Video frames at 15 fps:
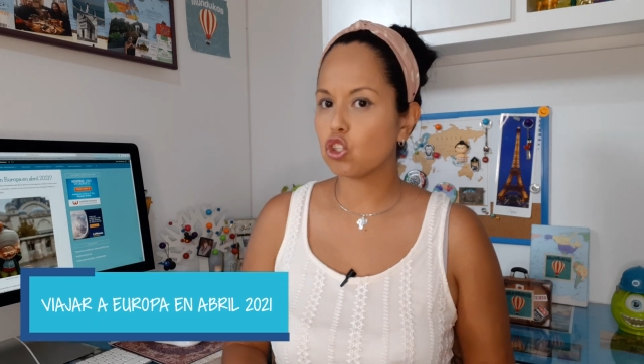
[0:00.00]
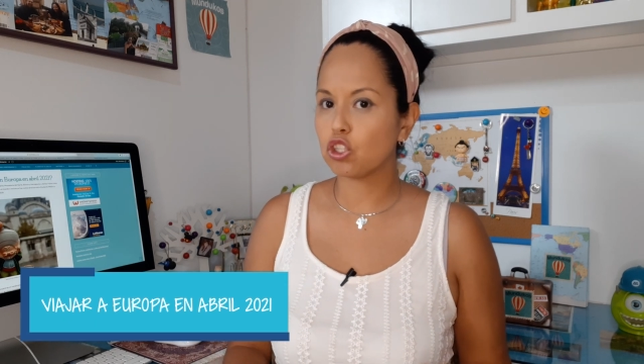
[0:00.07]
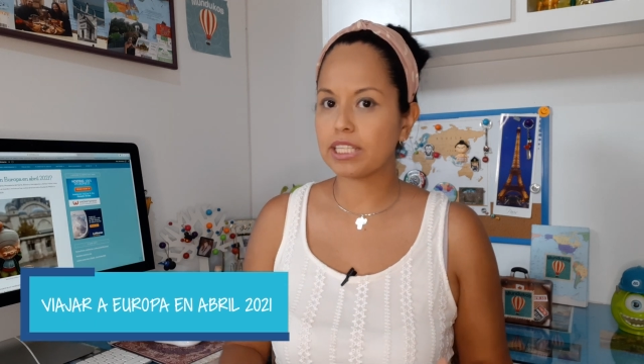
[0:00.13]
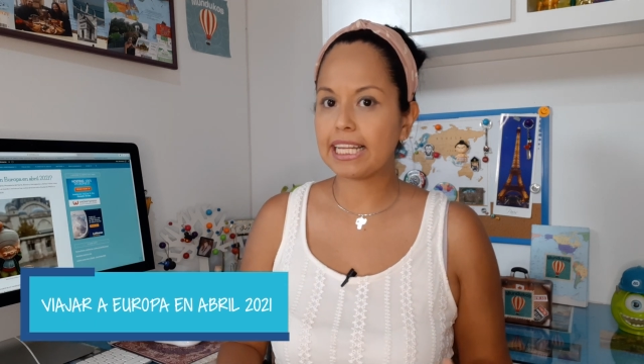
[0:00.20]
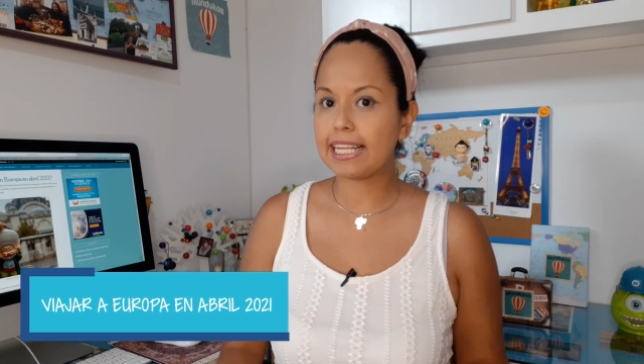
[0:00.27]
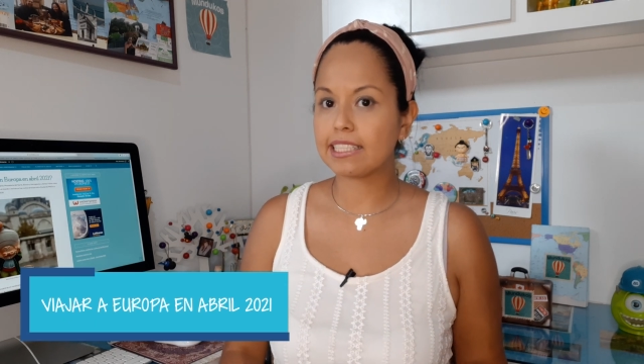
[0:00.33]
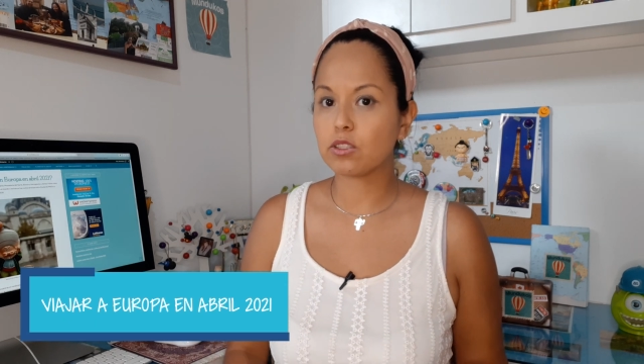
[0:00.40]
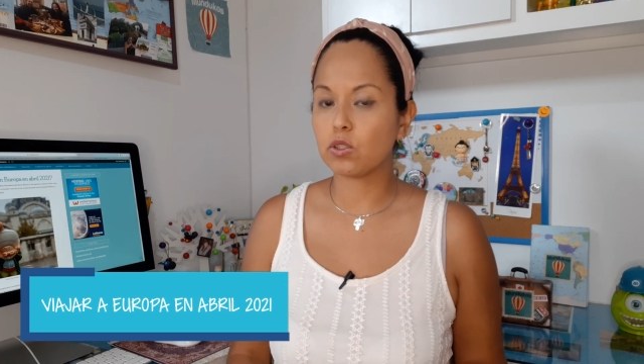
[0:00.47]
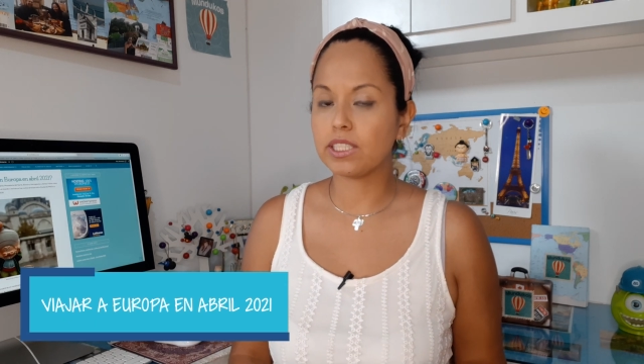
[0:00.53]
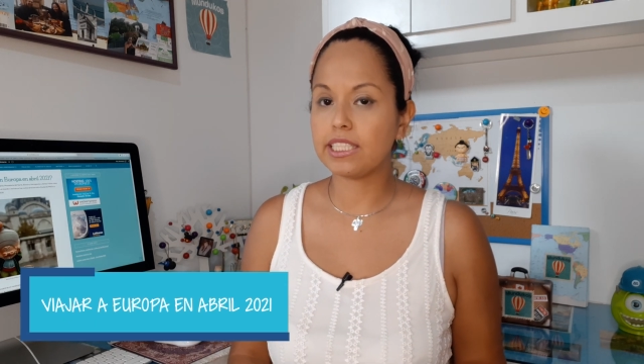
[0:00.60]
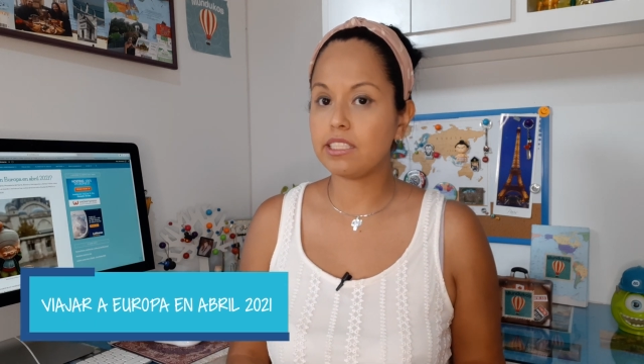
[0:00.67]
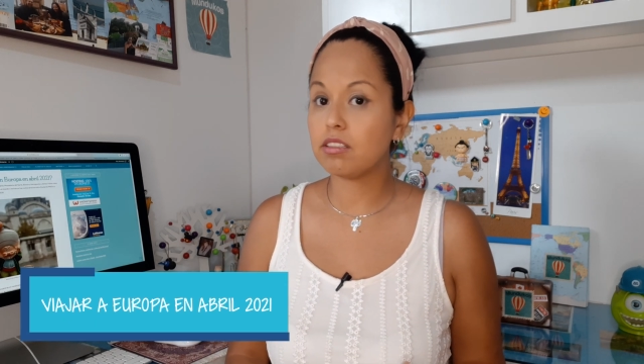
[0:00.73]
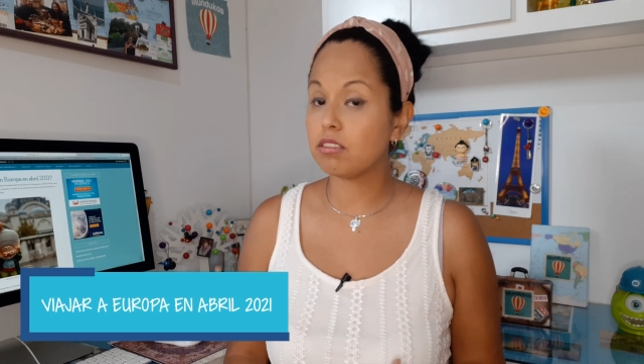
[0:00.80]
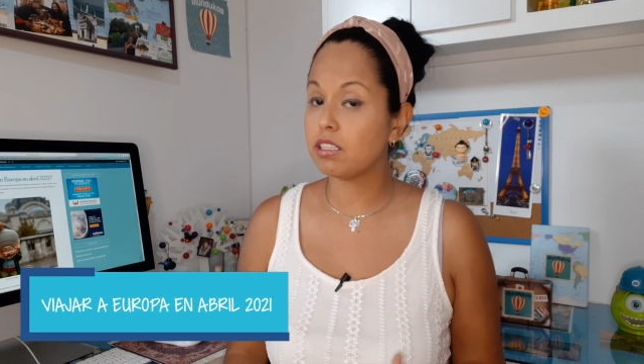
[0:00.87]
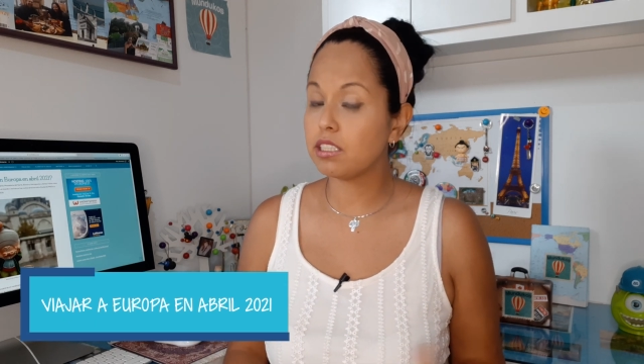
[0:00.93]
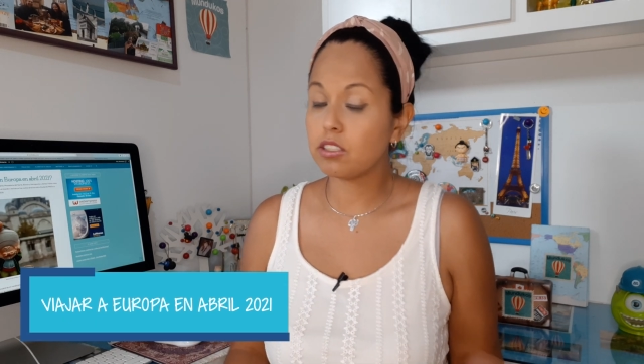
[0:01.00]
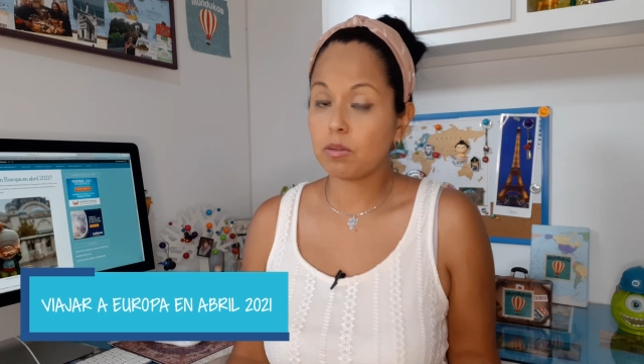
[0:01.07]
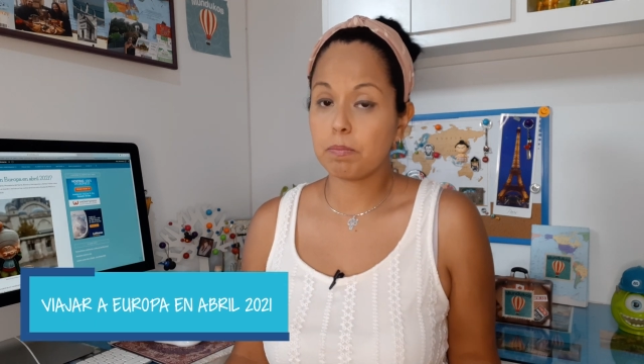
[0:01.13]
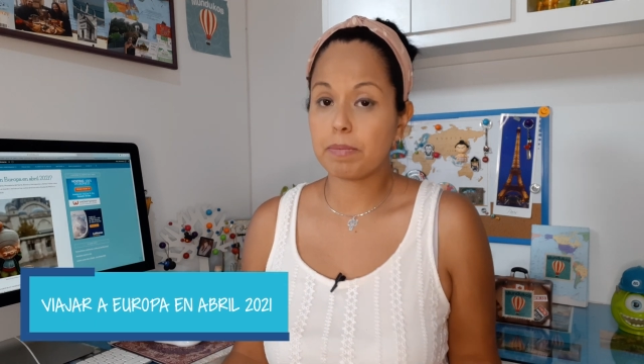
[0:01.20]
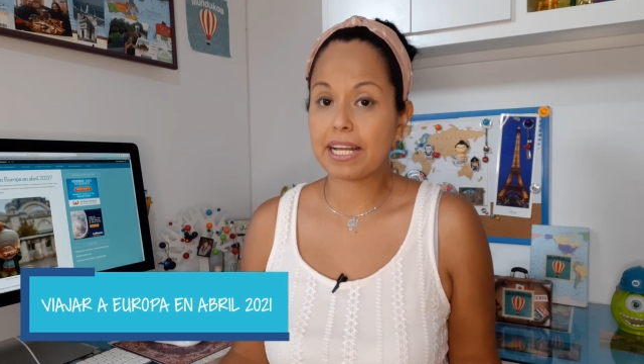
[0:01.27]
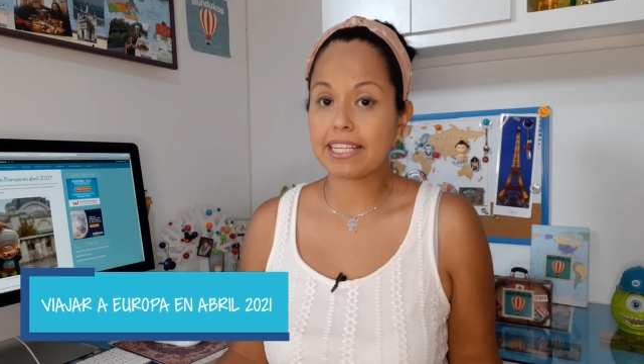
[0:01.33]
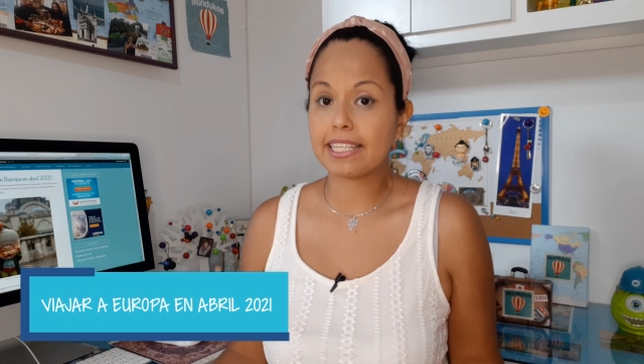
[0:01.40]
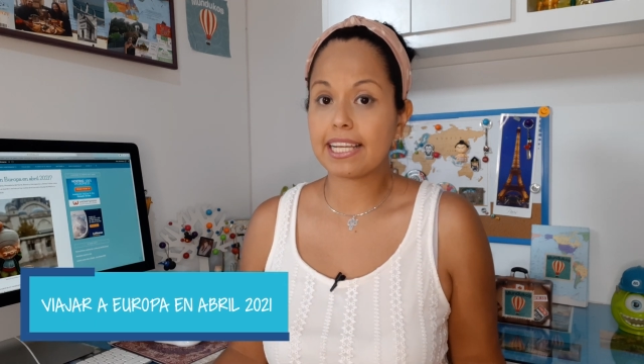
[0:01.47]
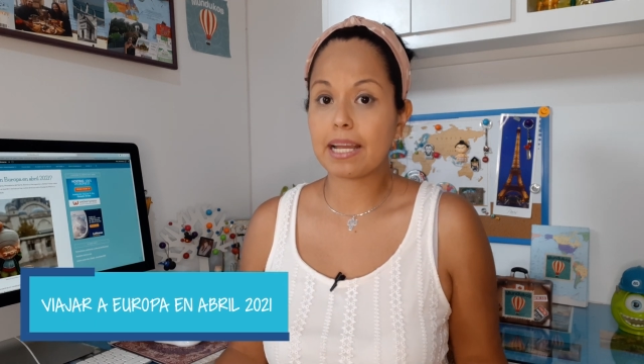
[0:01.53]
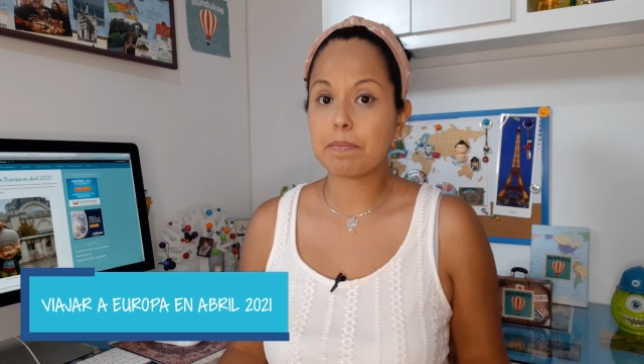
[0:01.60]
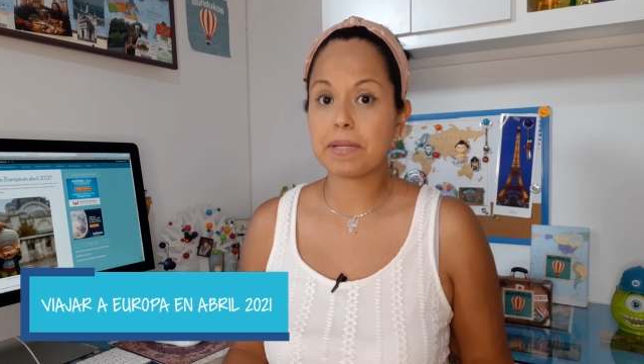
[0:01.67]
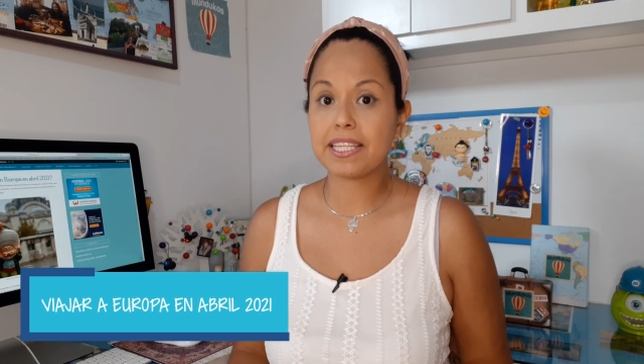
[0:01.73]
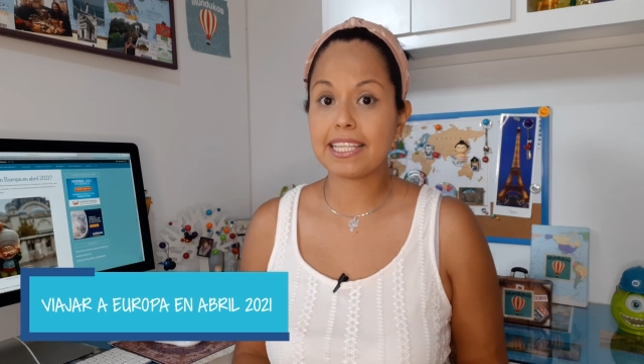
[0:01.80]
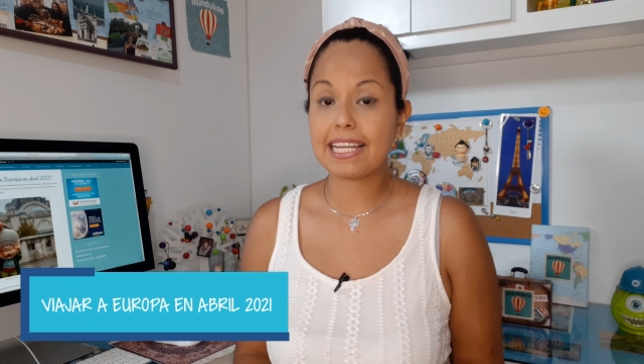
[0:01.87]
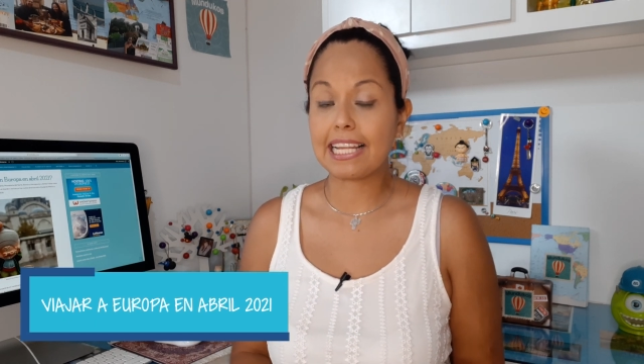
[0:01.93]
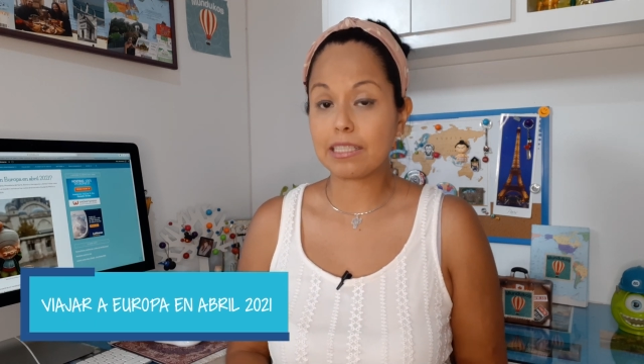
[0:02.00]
donde las condiciones son prácticamente